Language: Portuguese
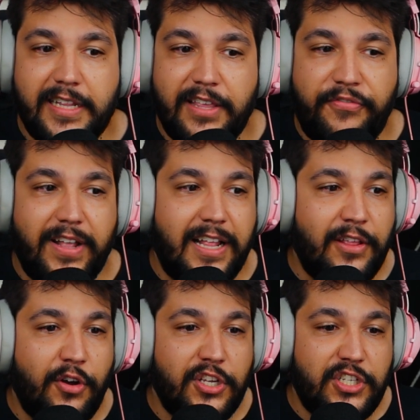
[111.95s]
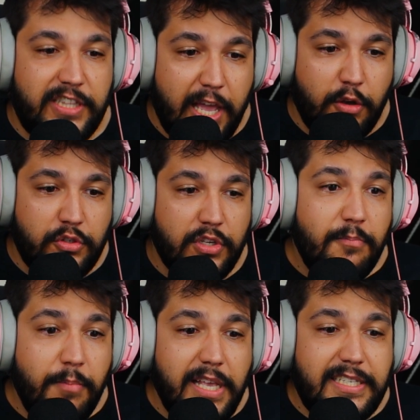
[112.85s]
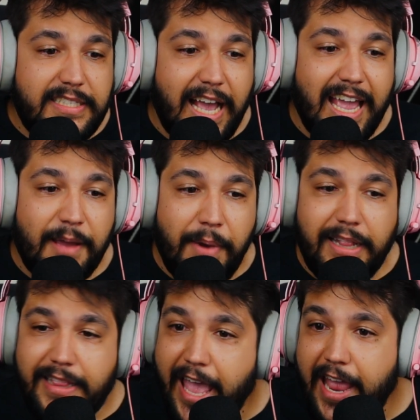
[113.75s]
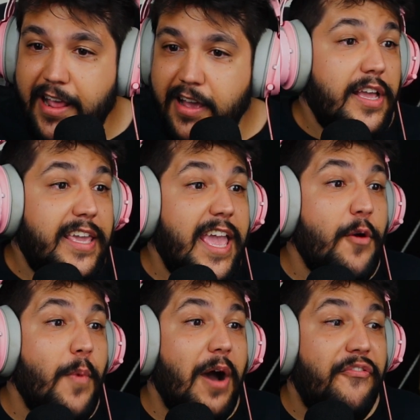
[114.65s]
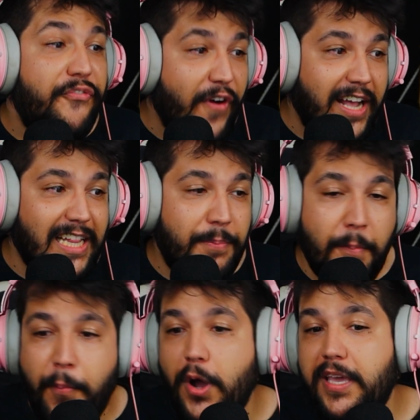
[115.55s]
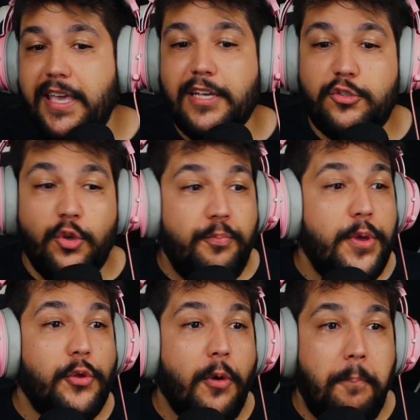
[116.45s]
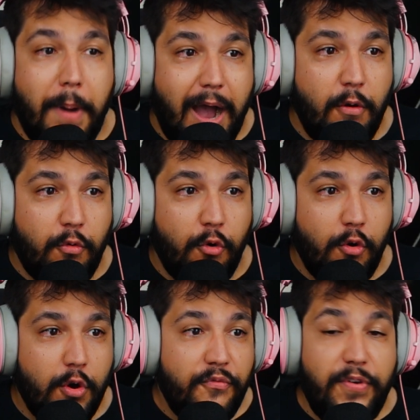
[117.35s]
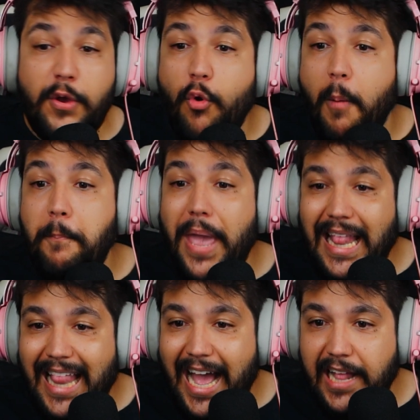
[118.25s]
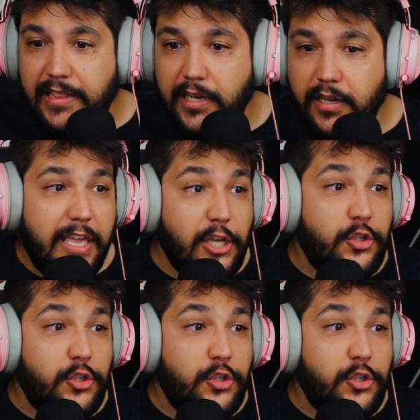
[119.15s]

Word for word: ter falado negócio de Deus, me sai a matéria que uma fã da pipoquinha subiu no palco ficou pelada e